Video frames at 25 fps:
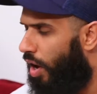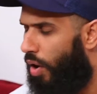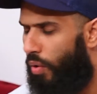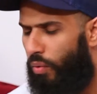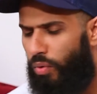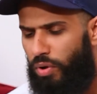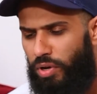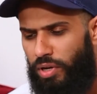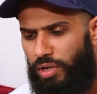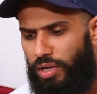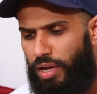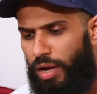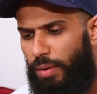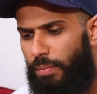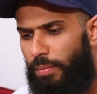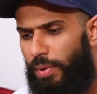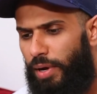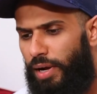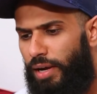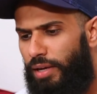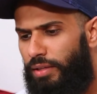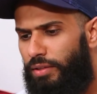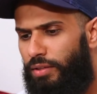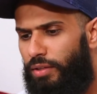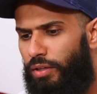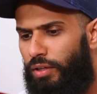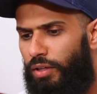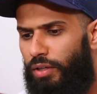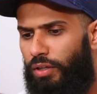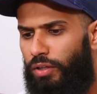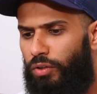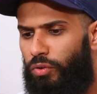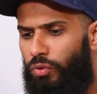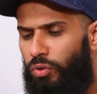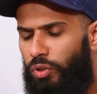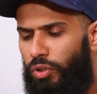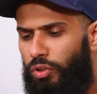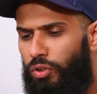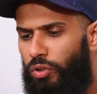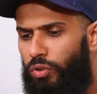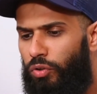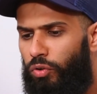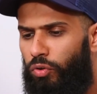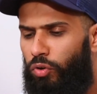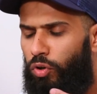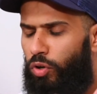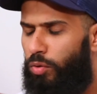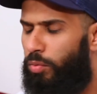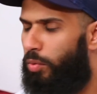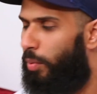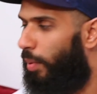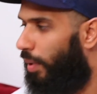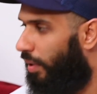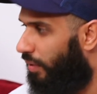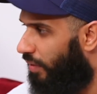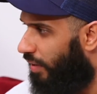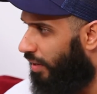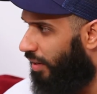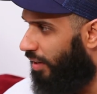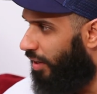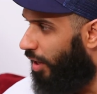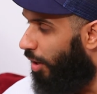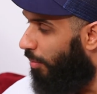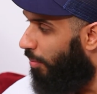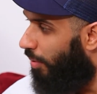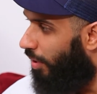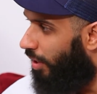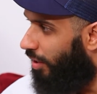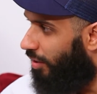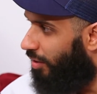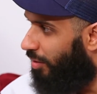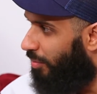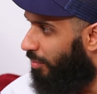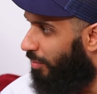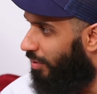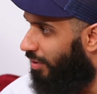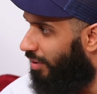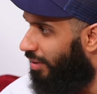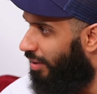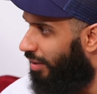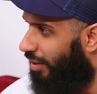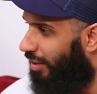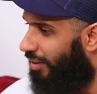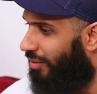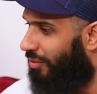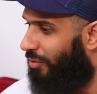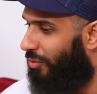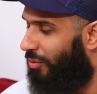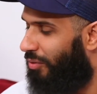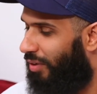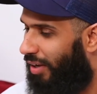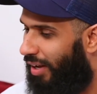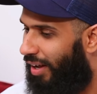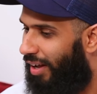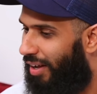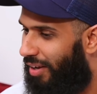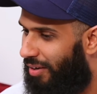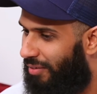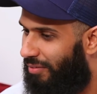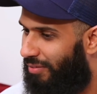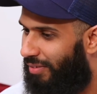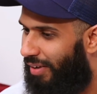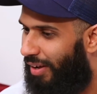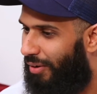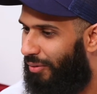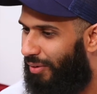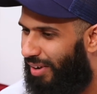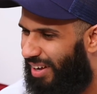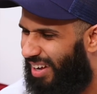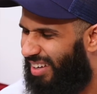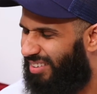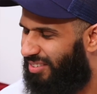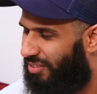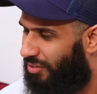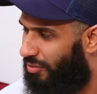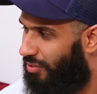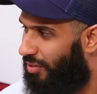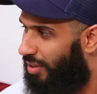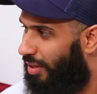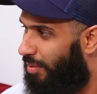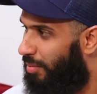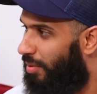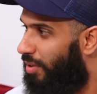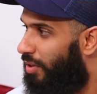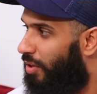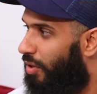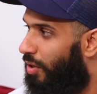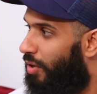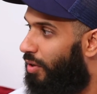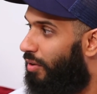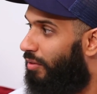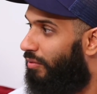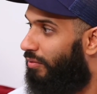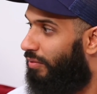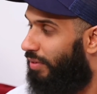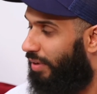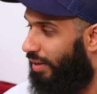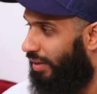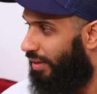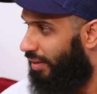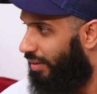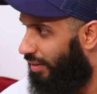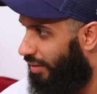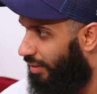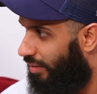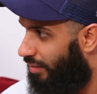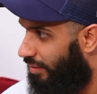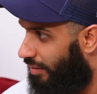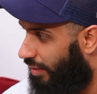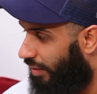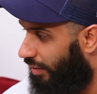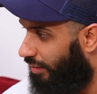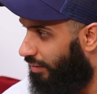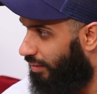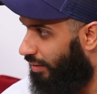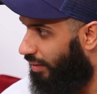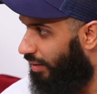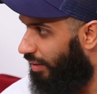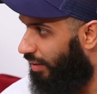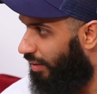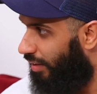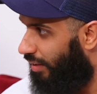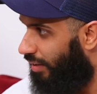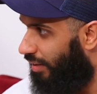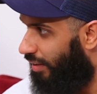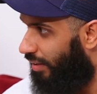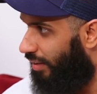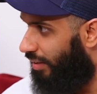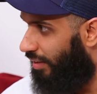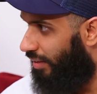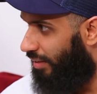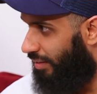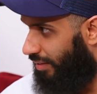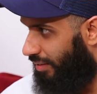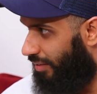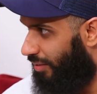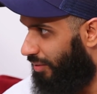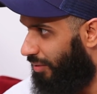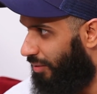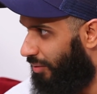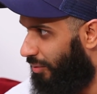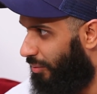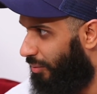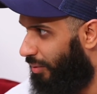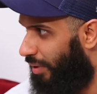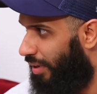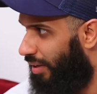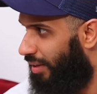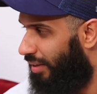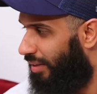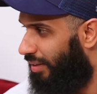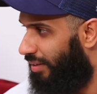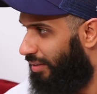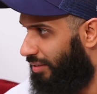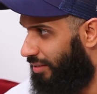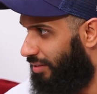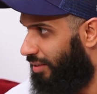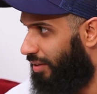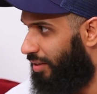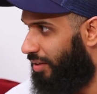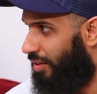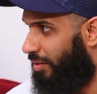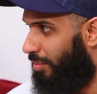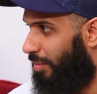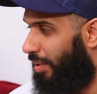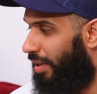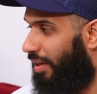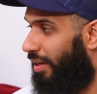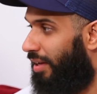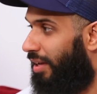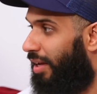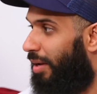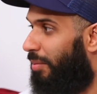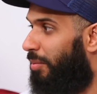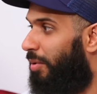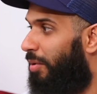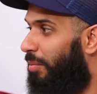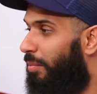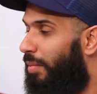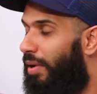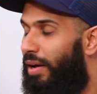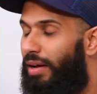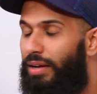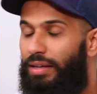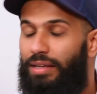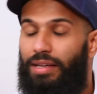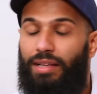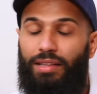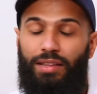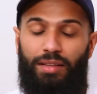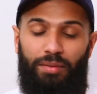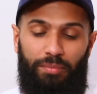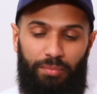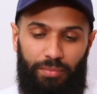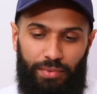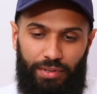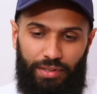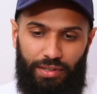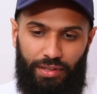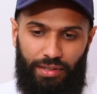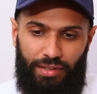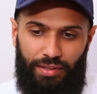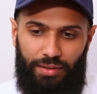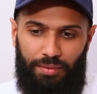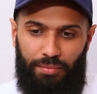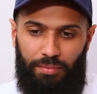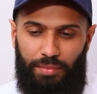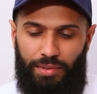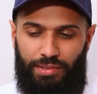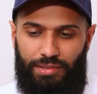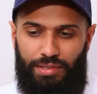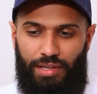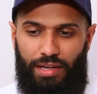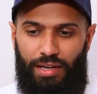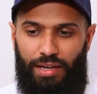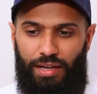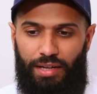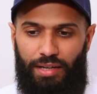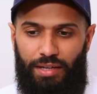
او انك هم بعد يكون عندك روح المبادره قبل لا يطلب منك تكون عارف او حاس شنو يبي فتعطيه وتكرمه قبل ما يطلب منك ما شاء الله